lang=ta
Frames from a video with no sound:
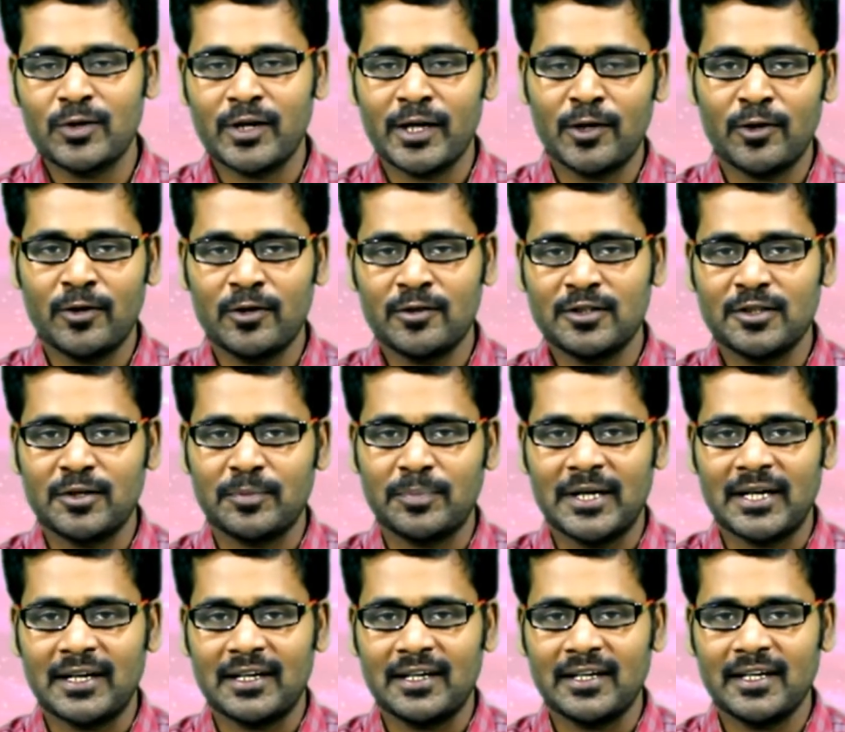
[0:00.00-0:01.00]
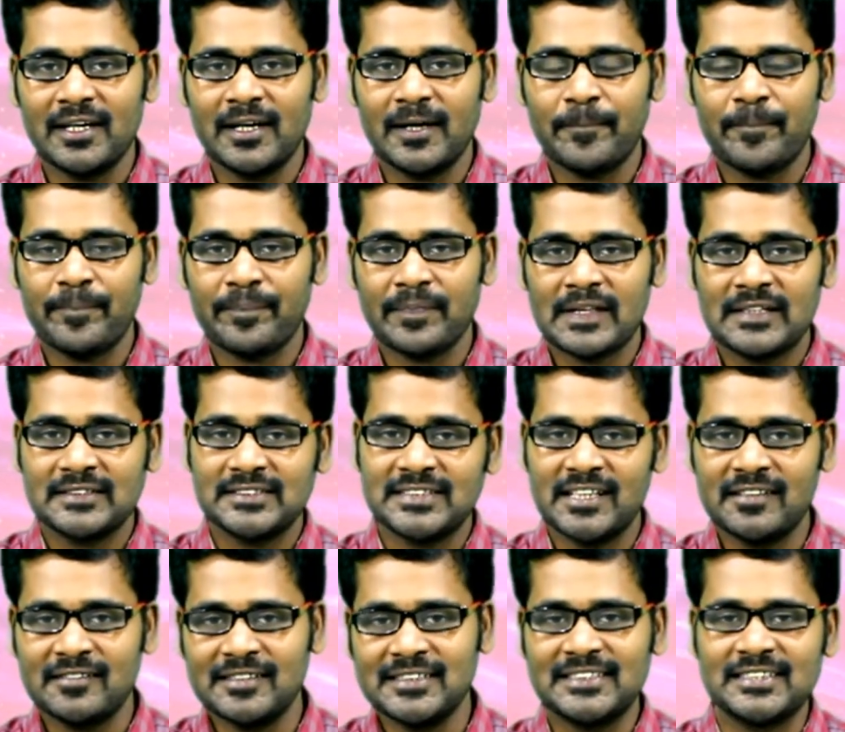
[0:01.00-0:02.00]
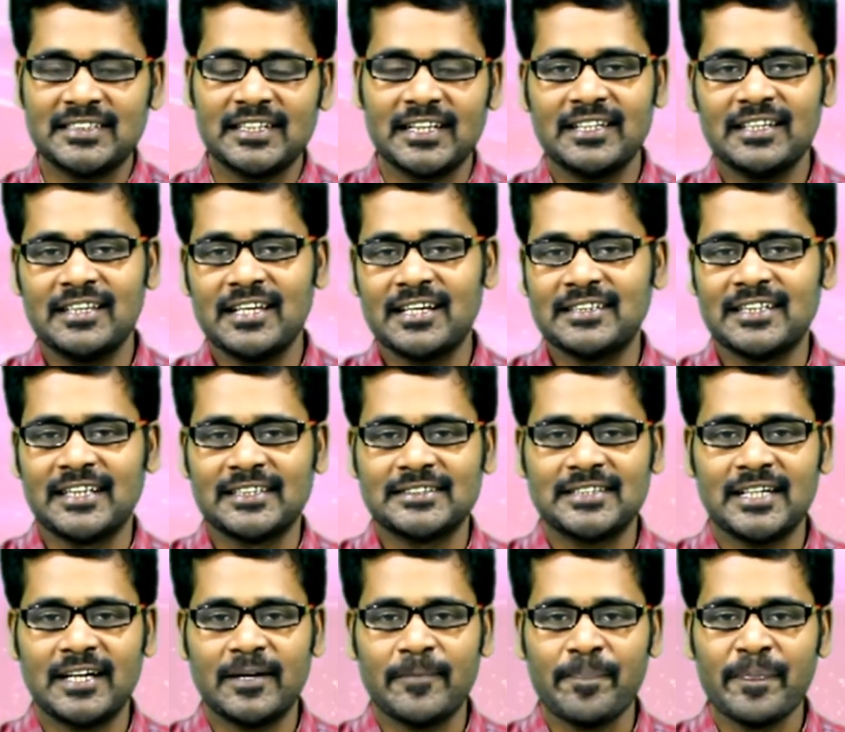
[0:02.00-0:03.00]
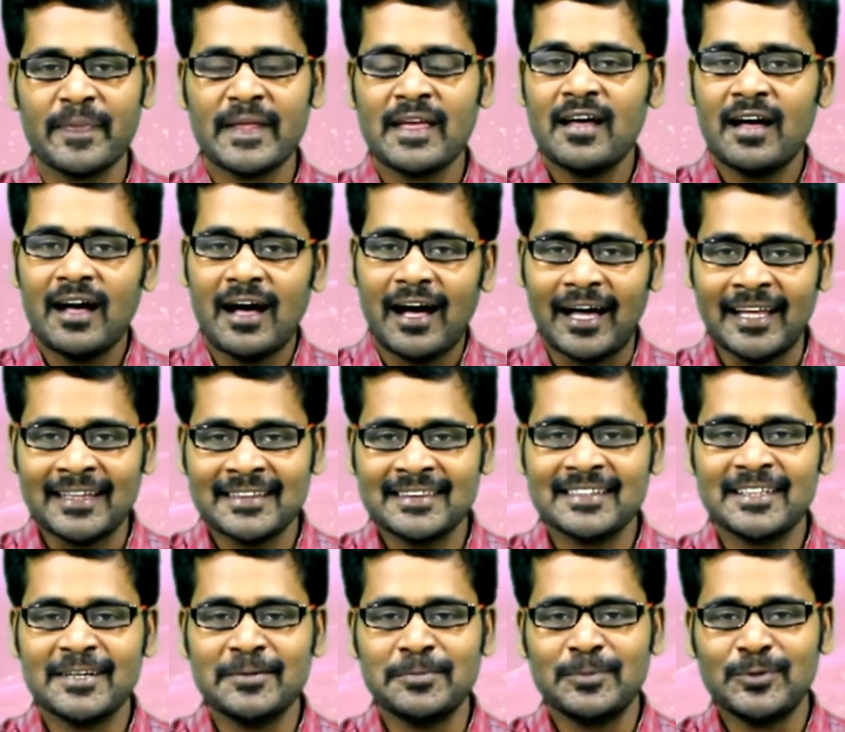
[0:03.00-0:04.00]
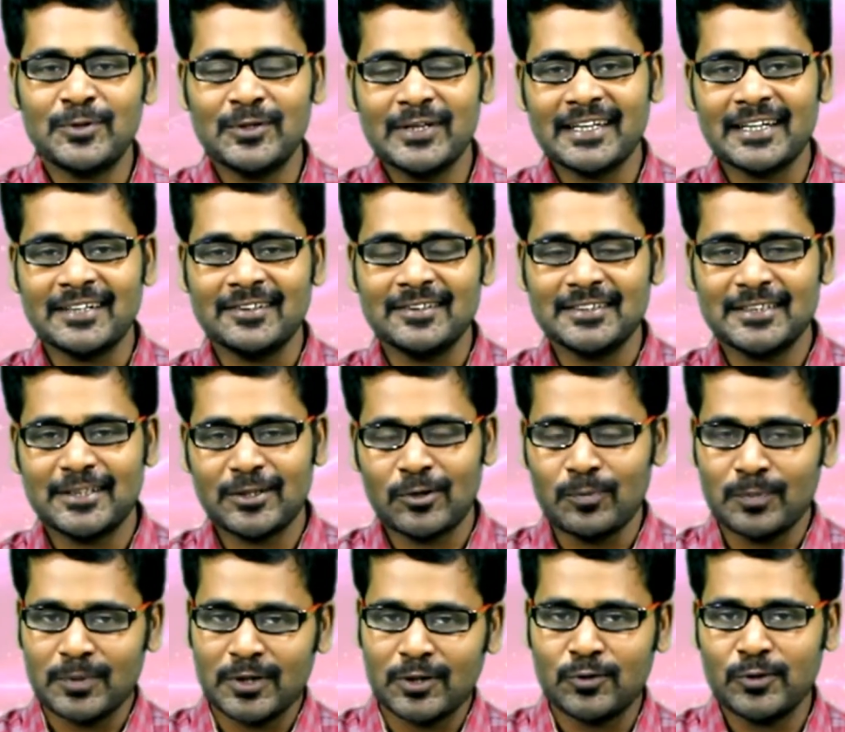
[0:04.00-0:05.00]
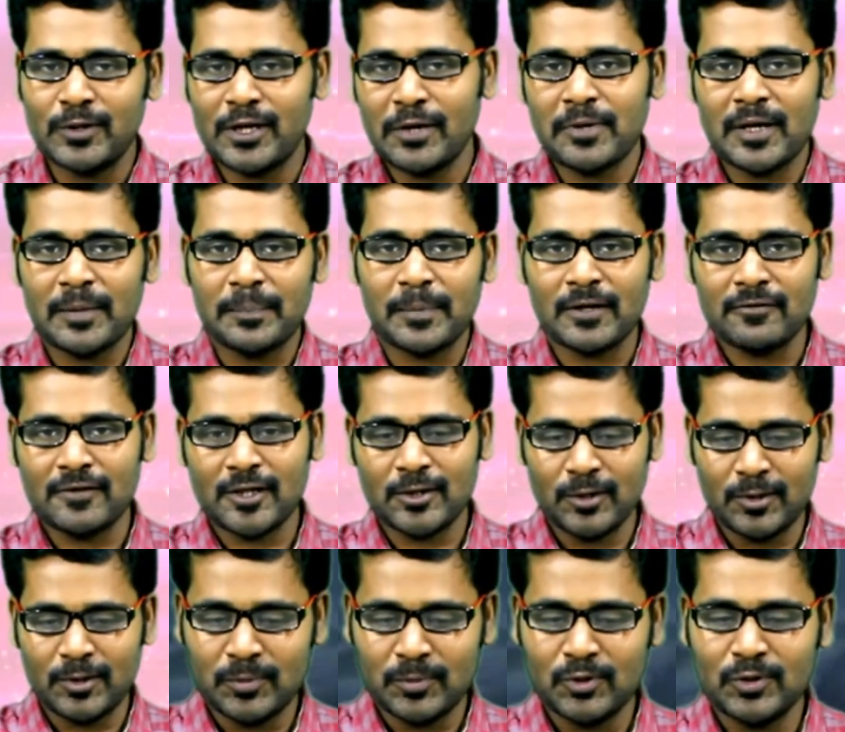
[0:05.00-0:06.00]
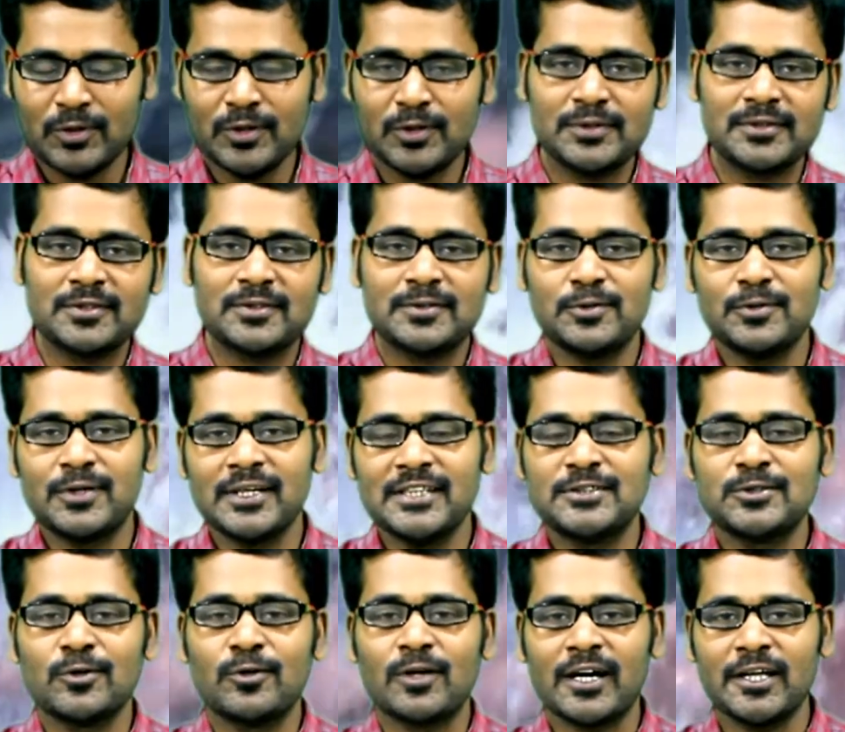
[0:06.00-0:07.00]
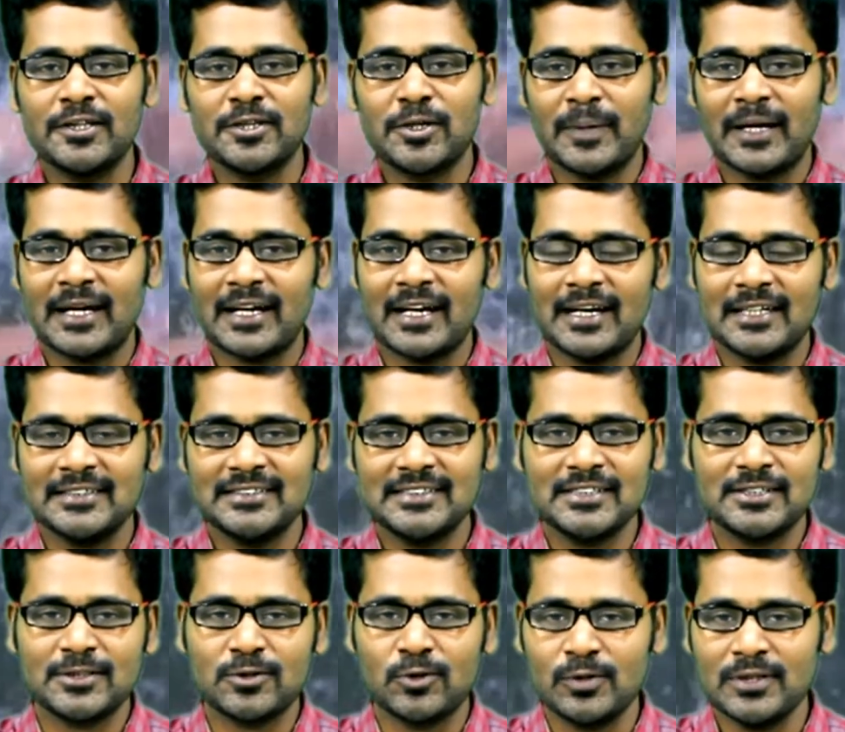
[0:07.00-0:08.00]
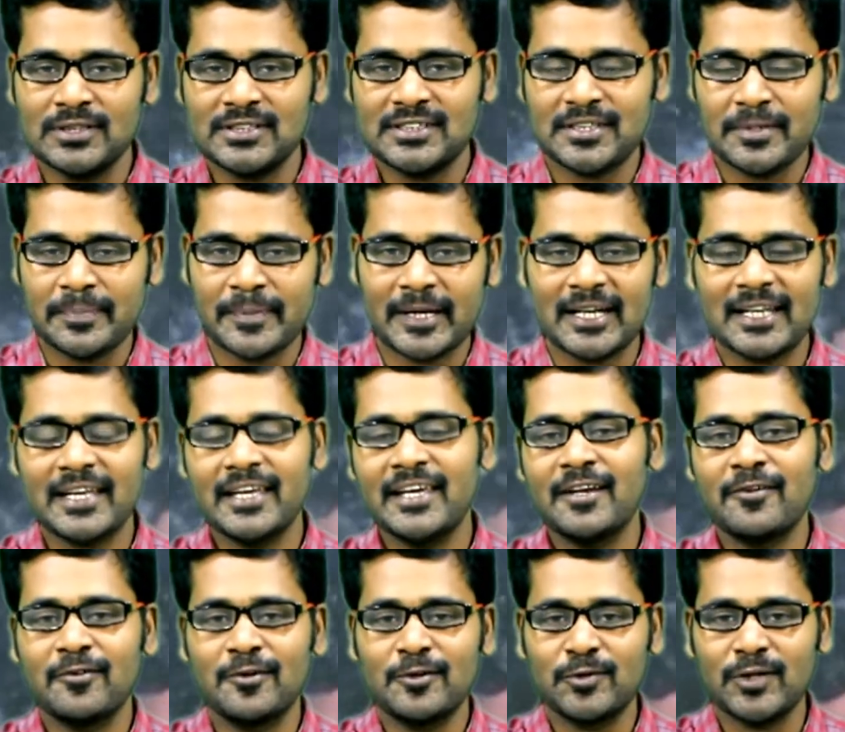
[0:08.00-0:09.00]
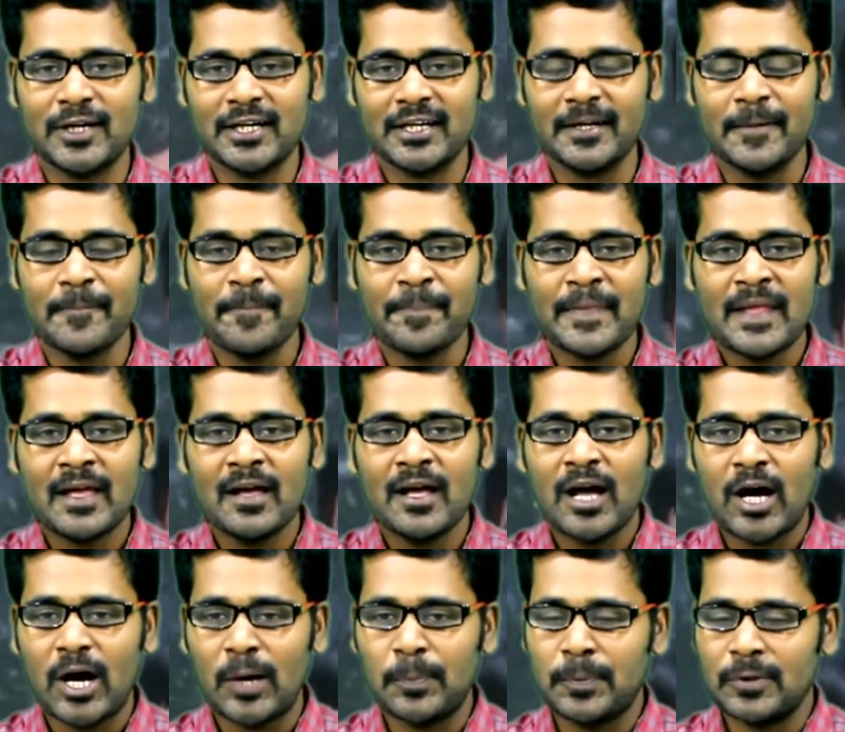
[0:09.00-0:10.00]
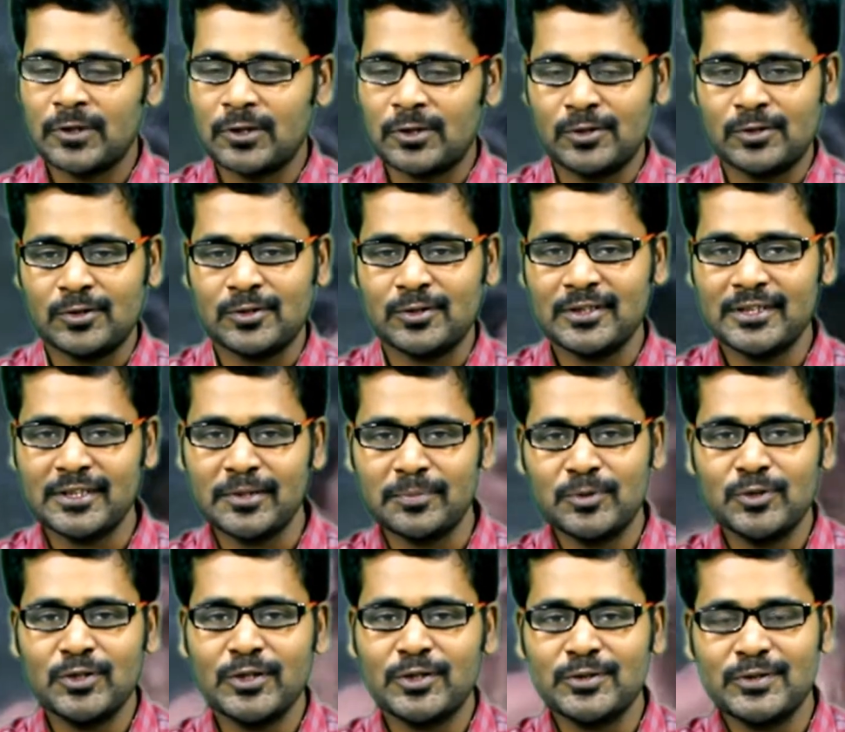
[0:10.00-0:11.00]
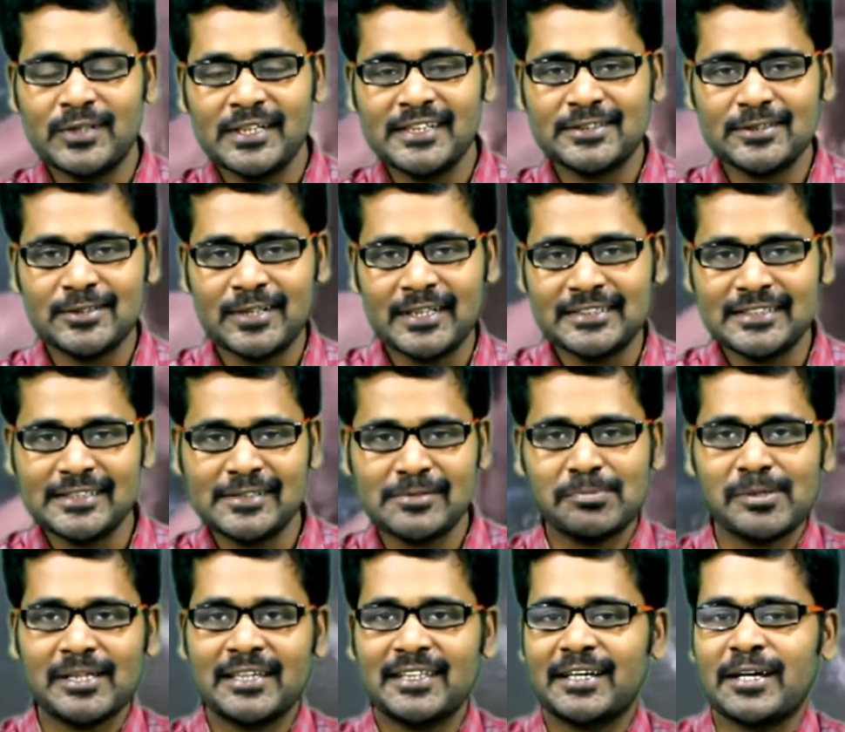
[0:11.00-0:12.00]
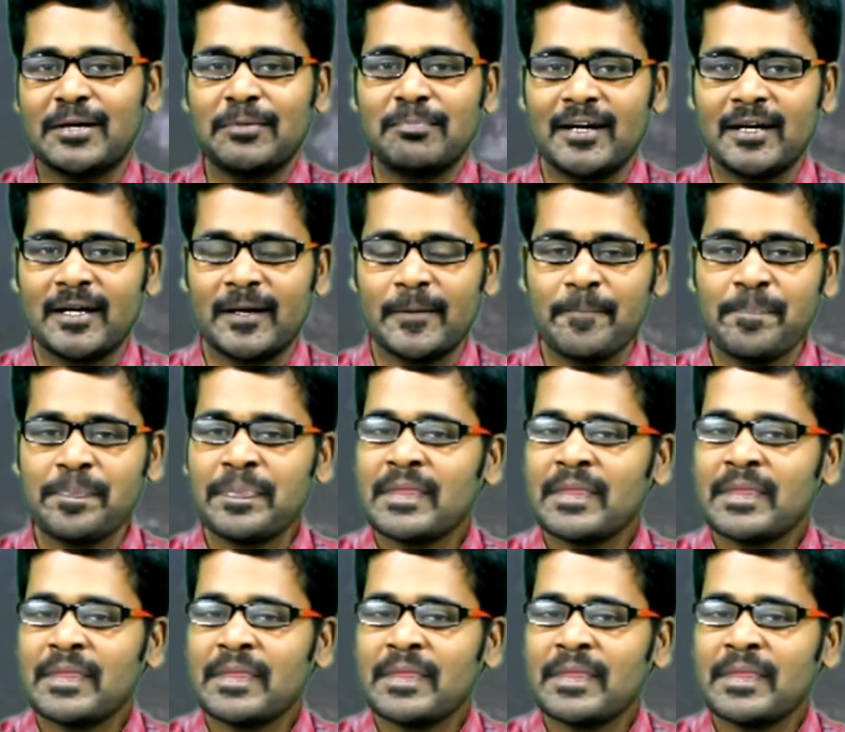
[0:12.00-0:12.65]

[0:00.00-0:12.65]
ஒரு ஹீரோயின் வந்திருப்பாங்க இல்லையா சின்ன வயசு நந்திதா தாஸா அந்த மோனிகா வந்துட்டு ரொம்ப குட்டி பாப்பாவாக மூணு குட்டீஸ் உட்காந்துருப்பாங்க அஜித் குளிச்சுட்டு மேலே ஏறி வருவார் அப்போது இந்த மூணு குட்டீஸும் அஜித்தை பார்த்து கேட்பாங்க